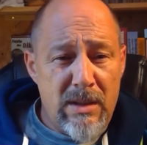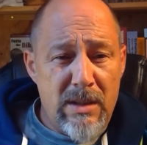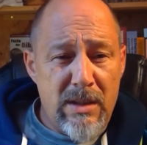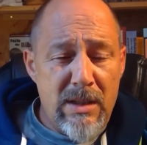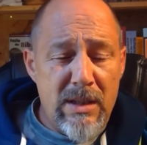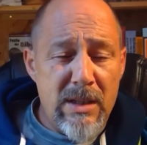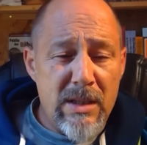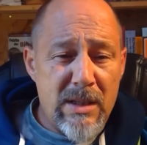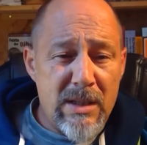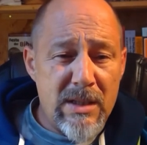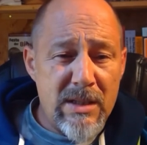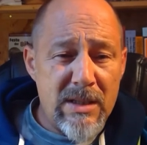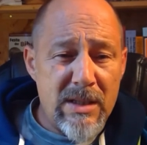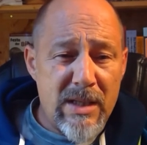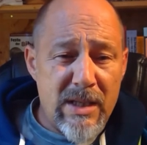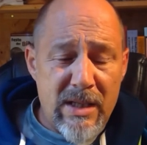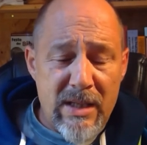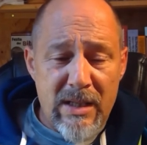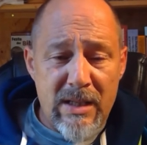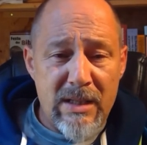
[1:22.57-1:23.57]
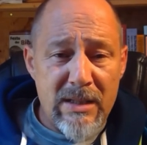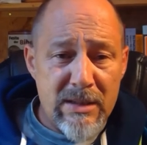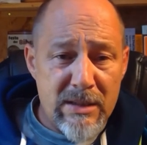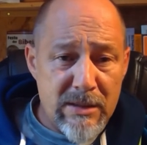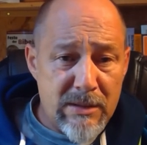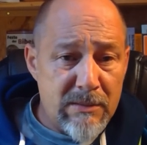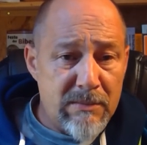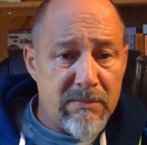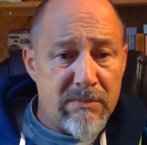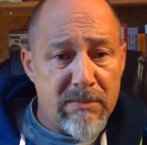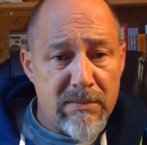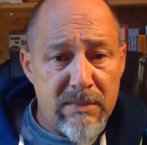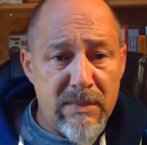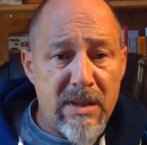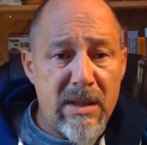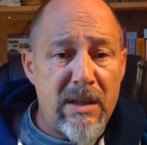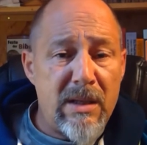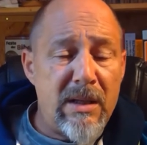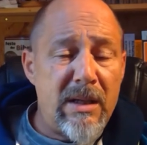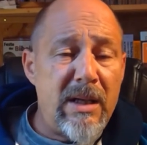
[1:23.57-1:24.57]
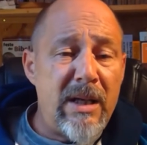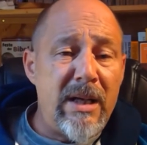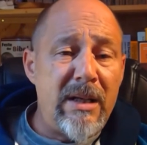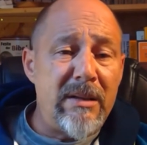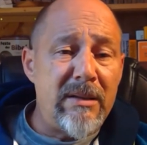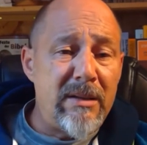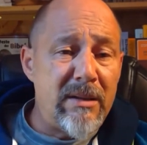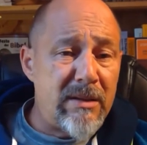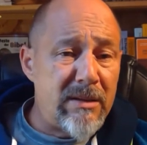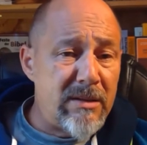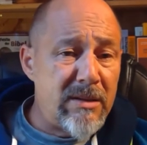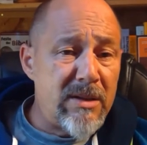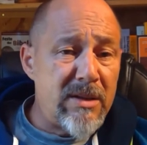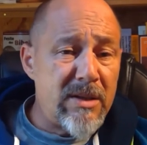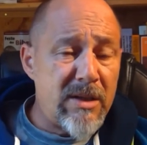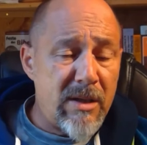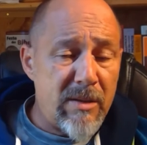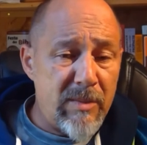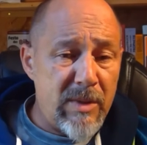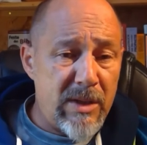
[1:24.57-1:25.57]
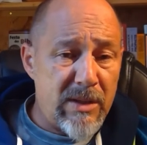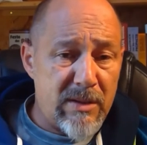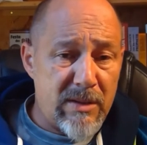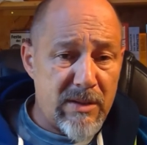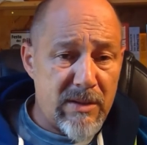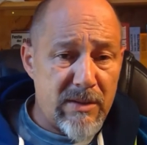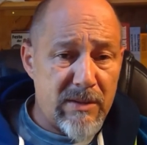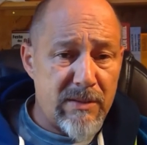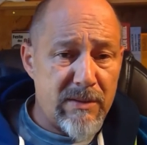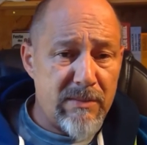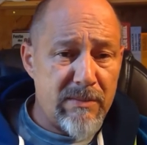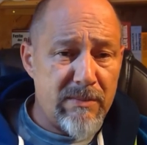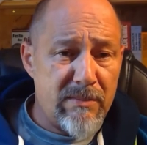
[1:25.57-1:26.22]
irgendeinen der älteren Summits,